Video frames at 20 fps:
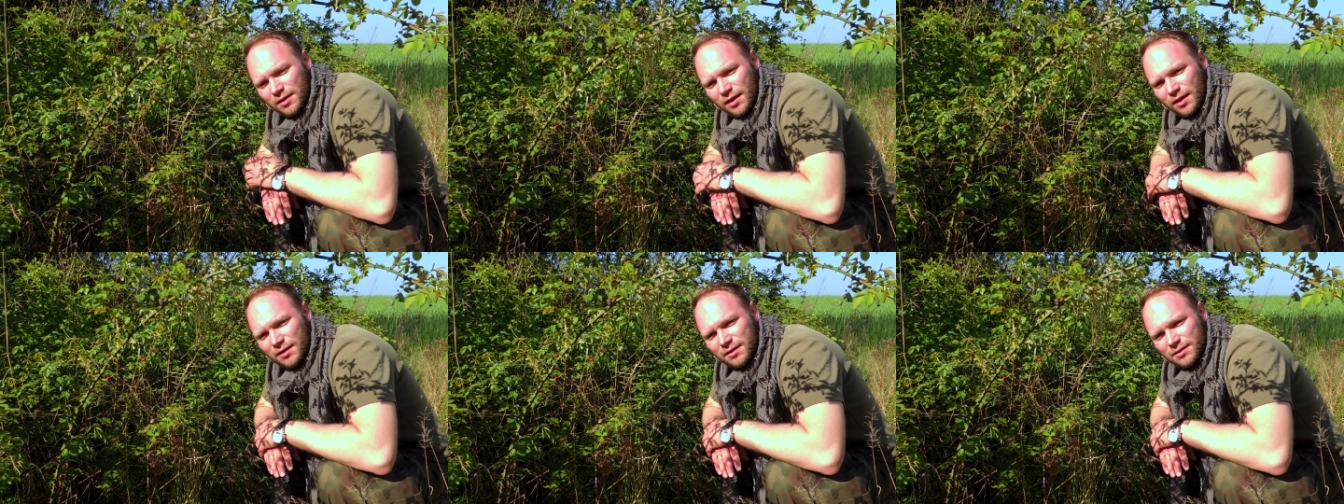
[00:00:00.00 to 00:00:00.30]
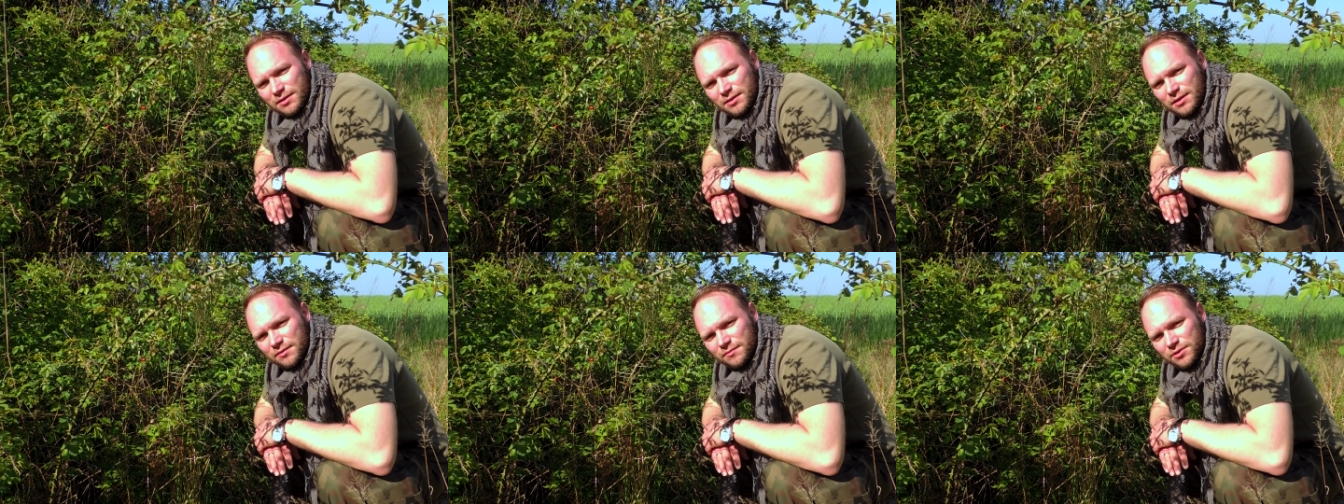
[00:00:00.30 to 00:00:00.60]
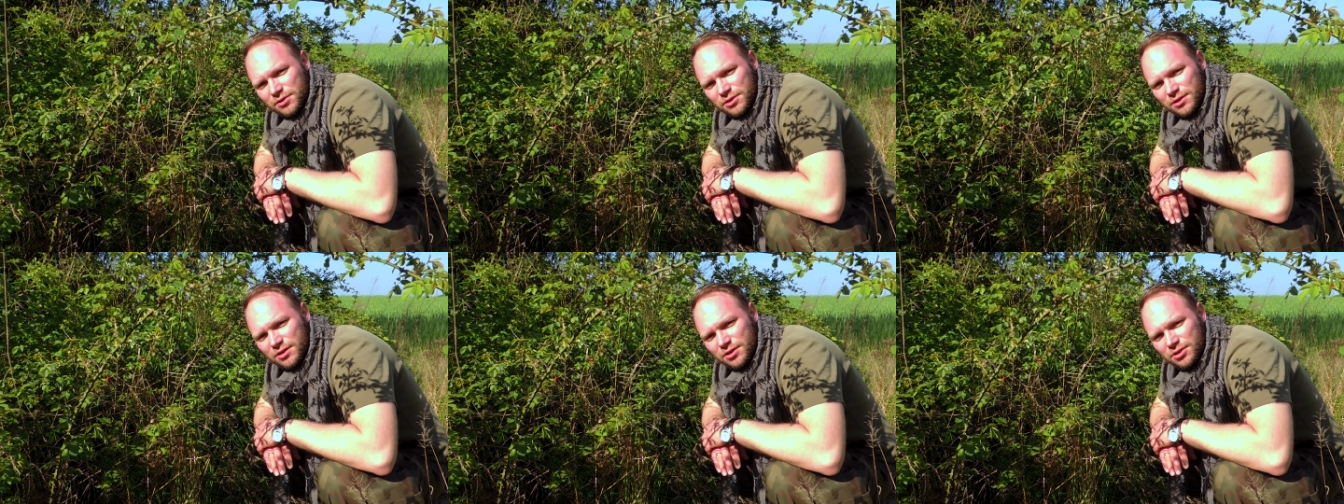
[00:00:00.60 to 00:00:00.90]
Dla nas
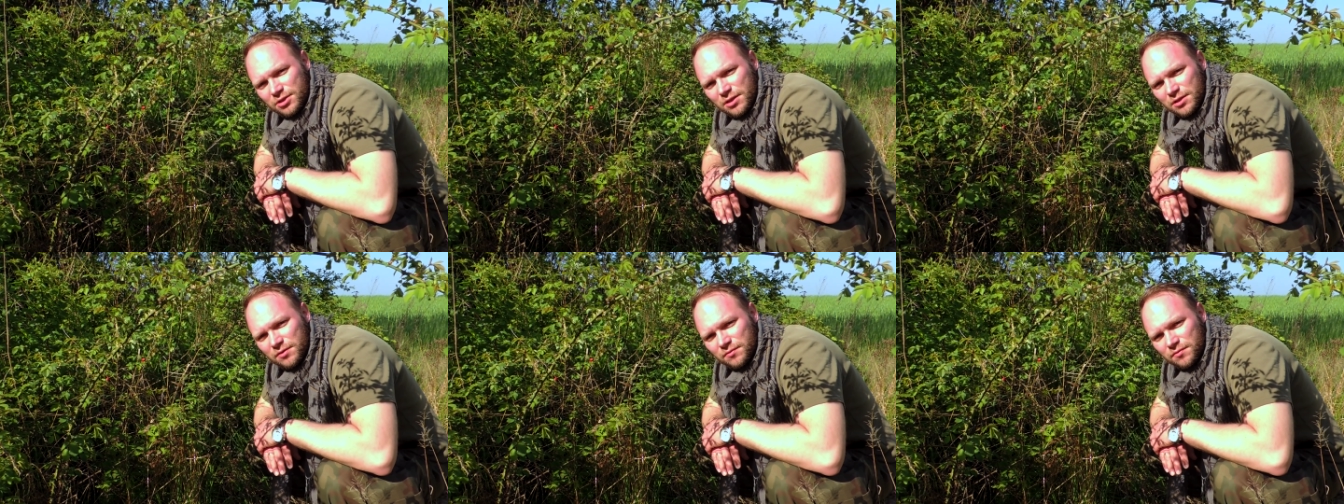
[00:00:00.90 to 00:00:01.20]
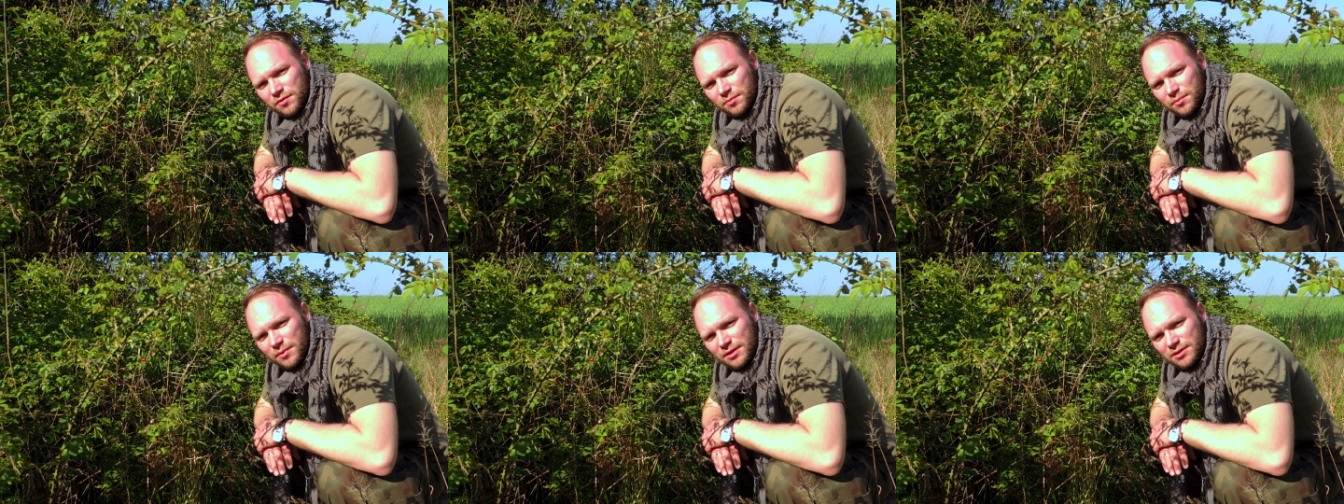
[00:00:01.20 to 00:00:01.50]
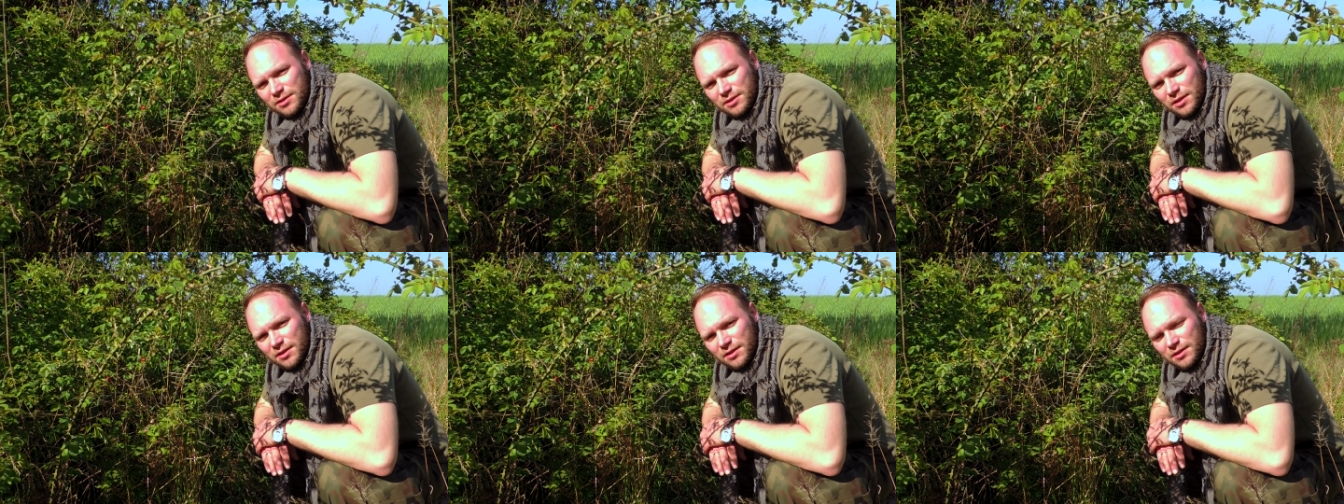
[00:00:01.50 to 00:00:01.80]
najważniejsza
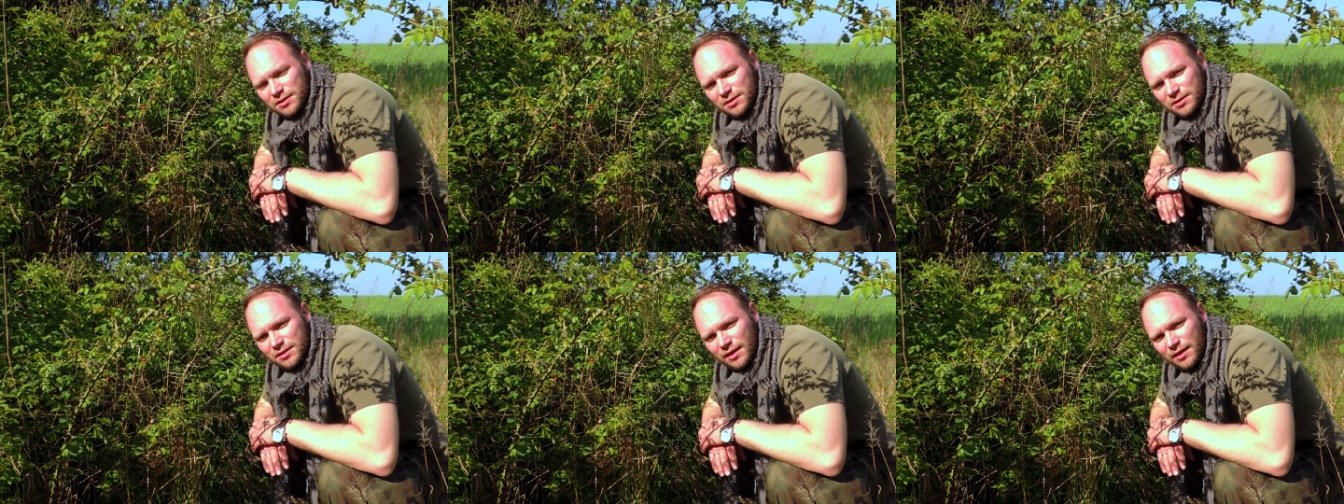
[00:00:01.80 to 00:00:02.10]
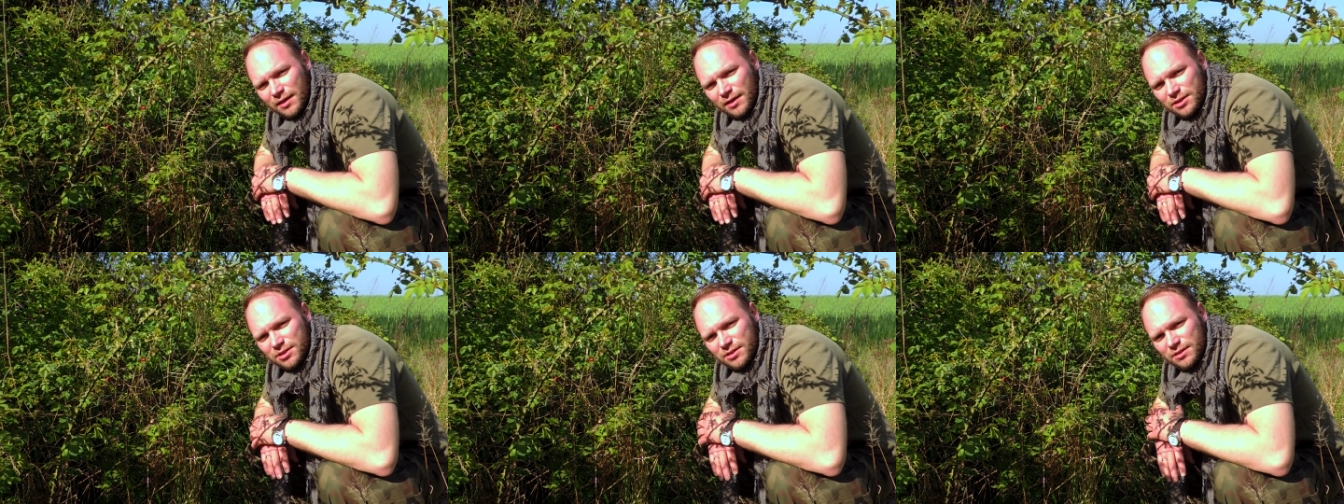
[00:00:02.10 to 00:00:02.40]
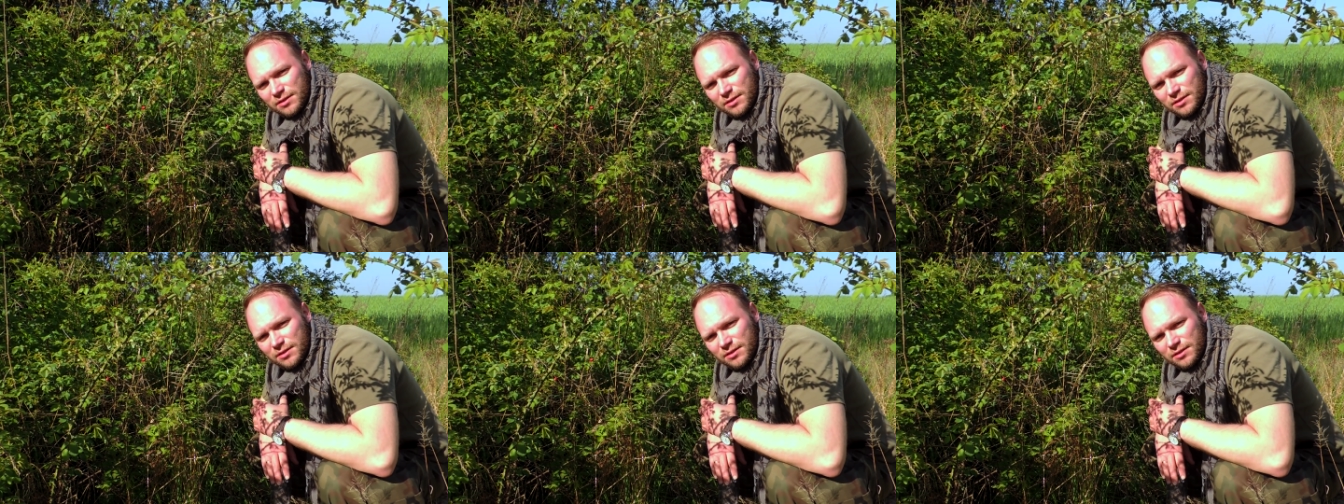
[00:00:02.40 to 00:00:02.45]
informacja jest taka,